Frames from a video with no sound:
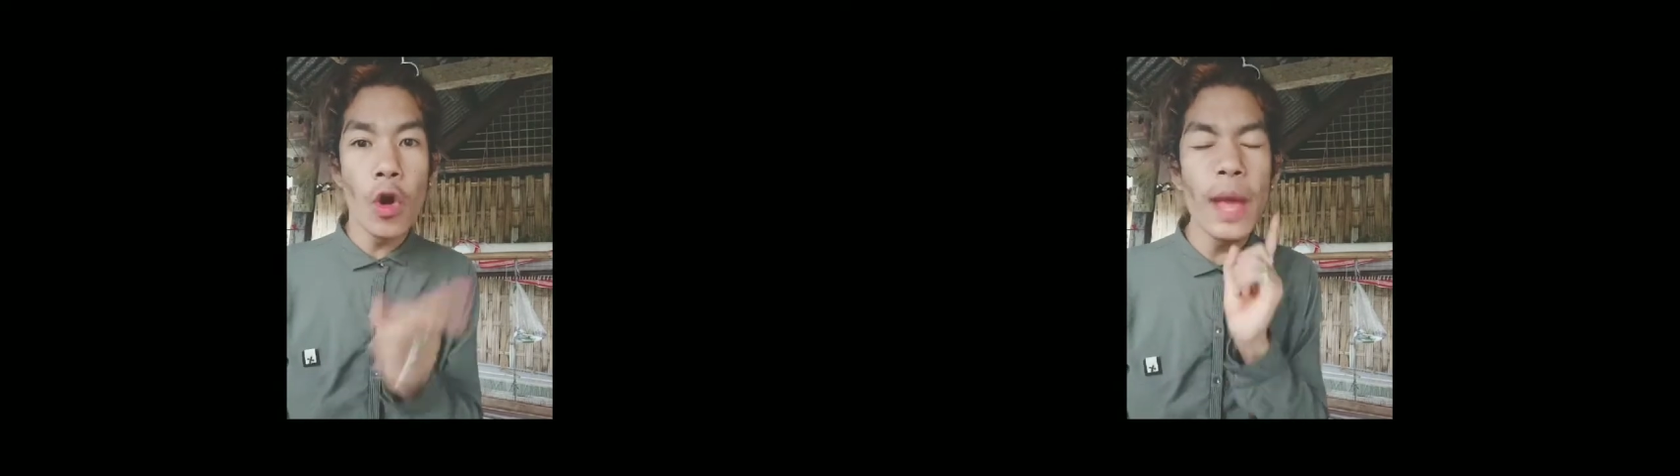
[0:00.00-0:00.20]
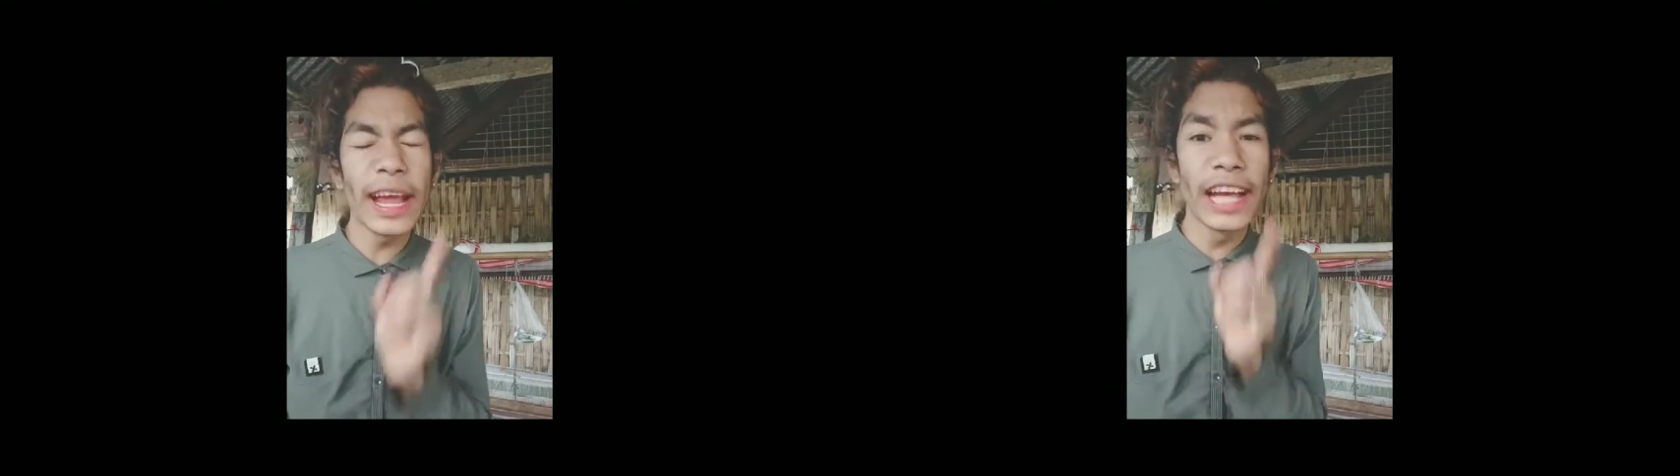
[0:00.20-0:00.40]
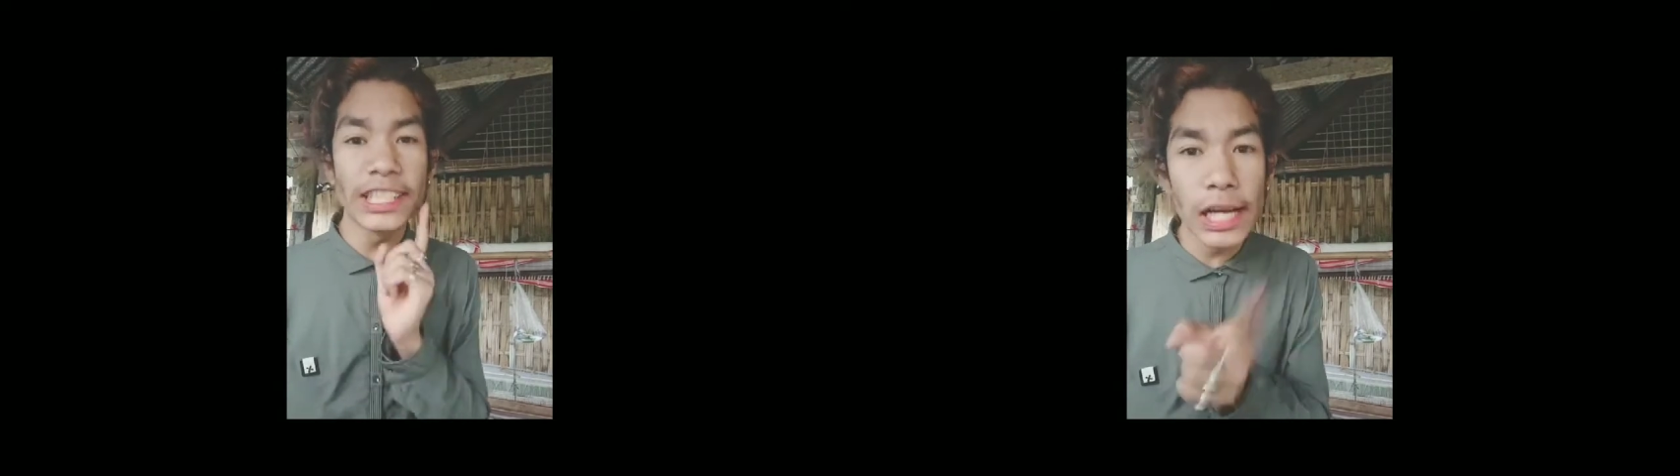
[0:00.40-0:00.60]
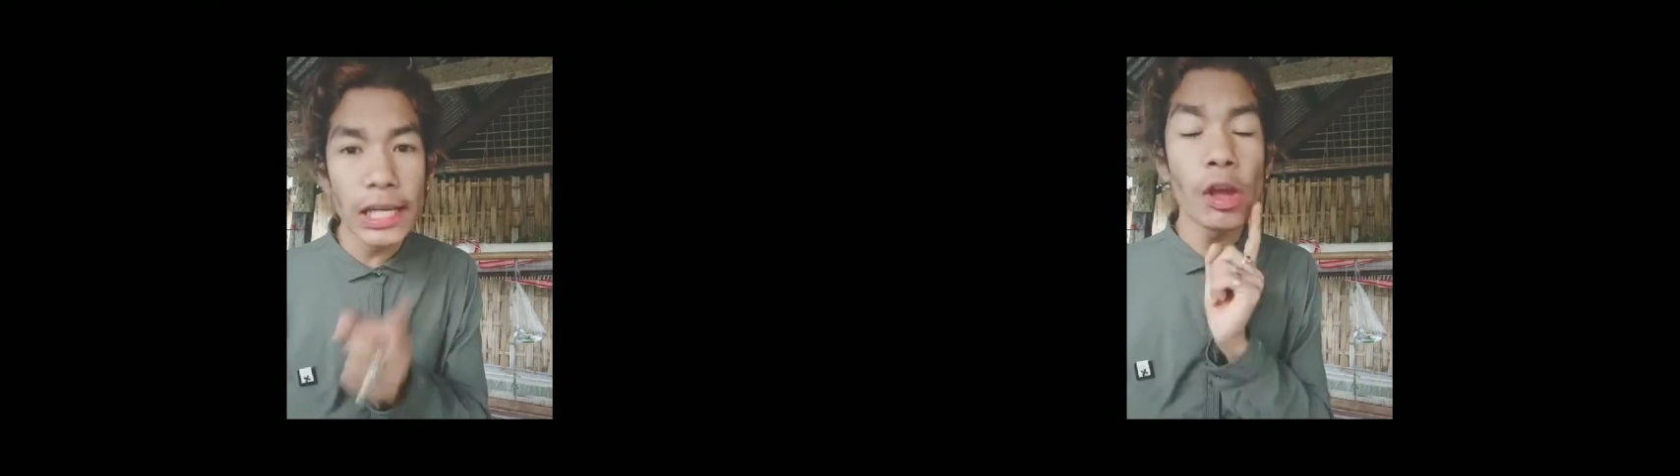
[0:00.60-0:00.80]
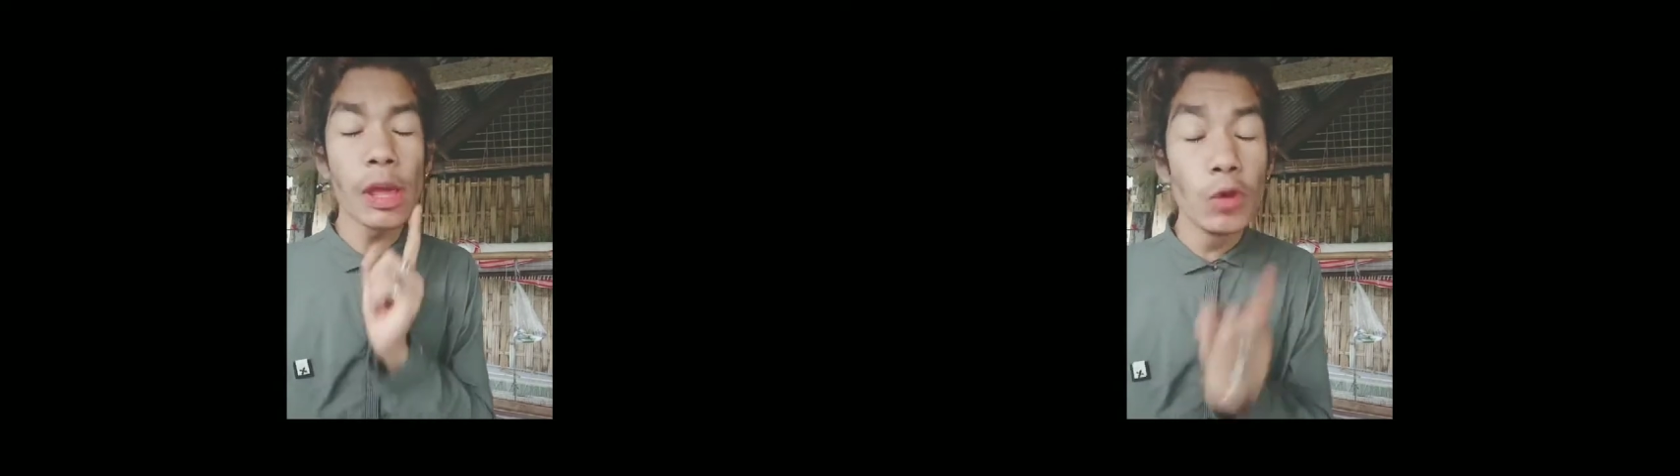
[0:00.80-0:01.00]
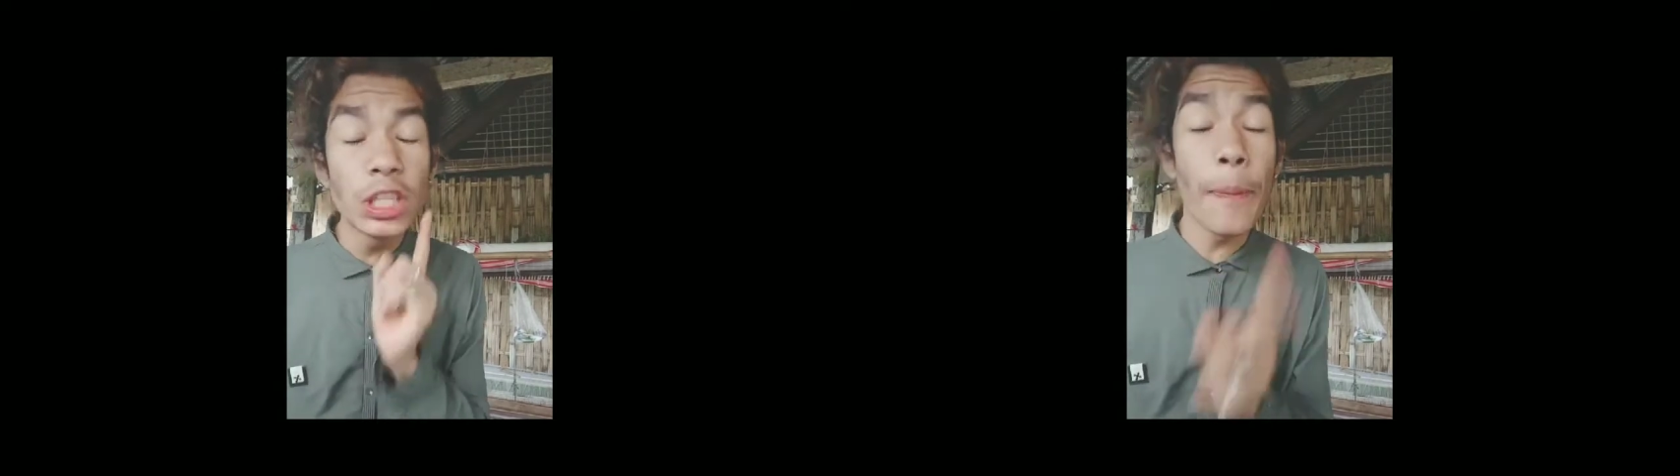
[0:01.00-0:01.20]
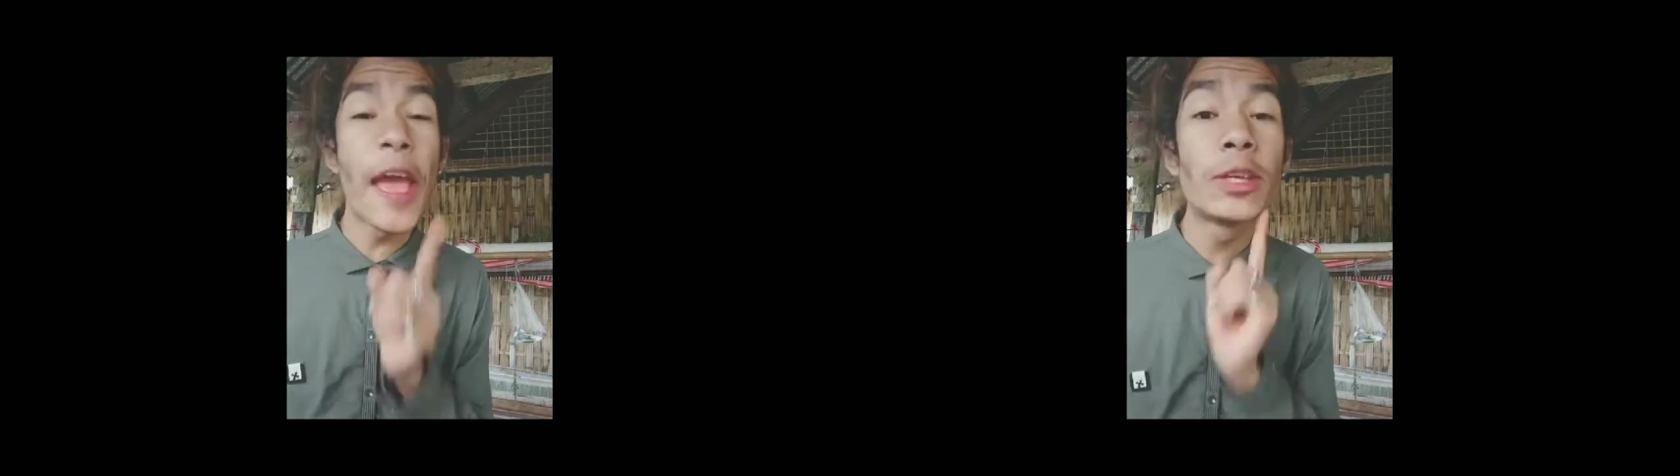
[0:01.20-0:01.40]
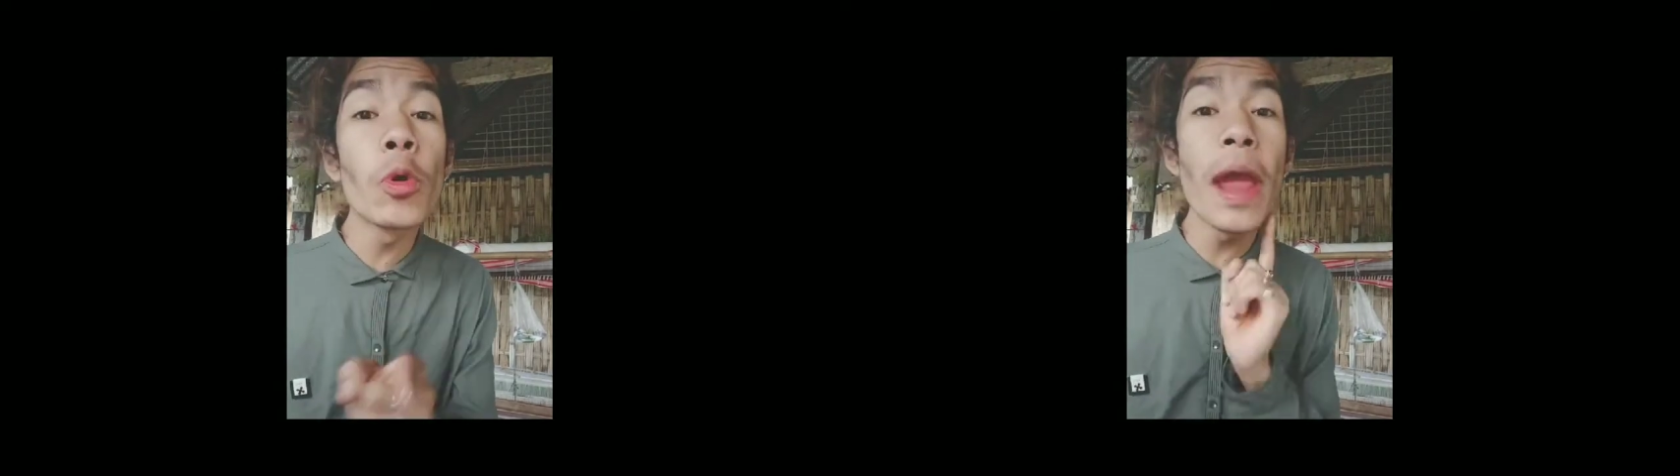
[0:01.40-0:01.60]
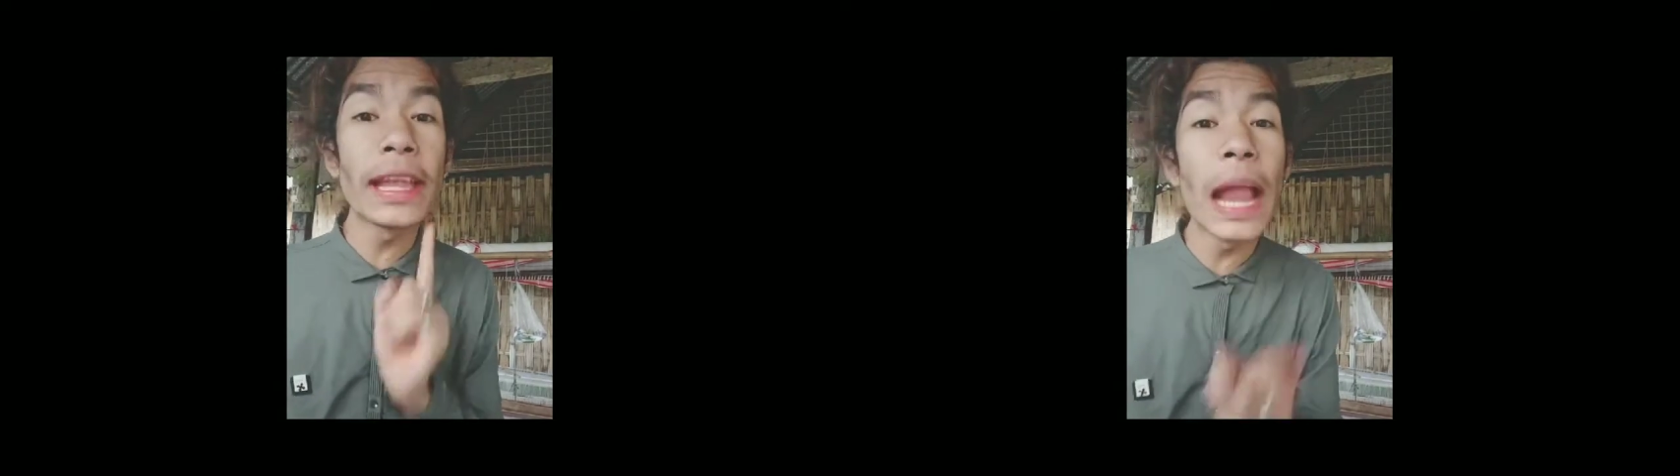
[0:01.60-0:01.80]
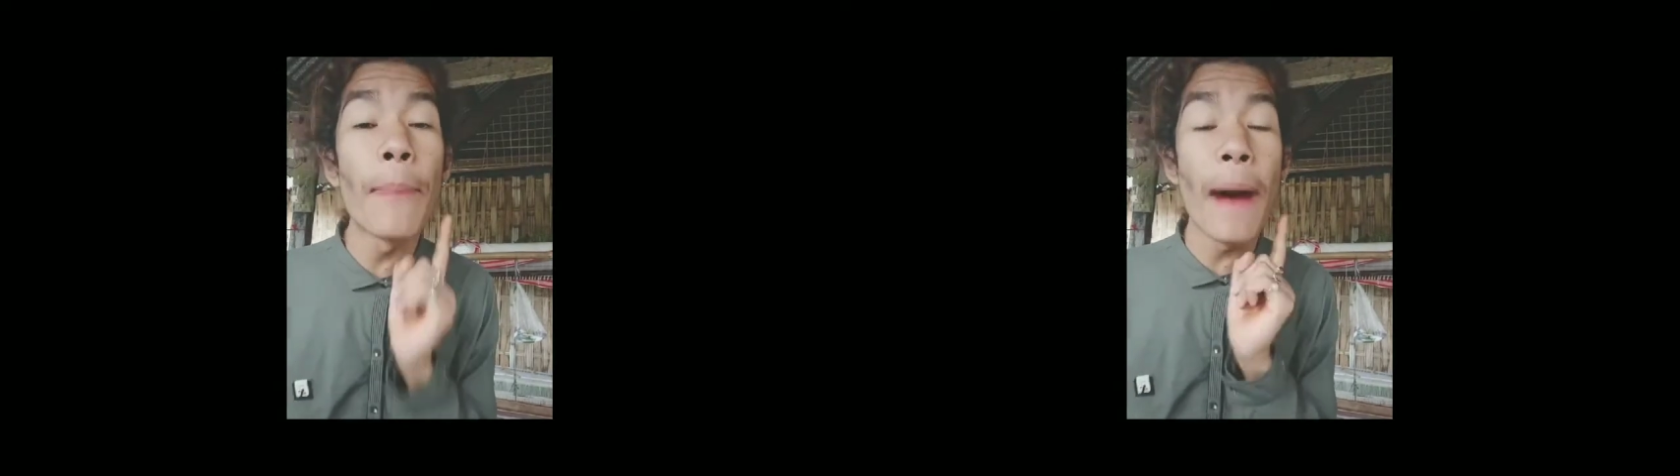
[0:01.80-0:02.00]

मोनू मैं कहना चाहता हूँ कि मुझे फेसबुक में इतना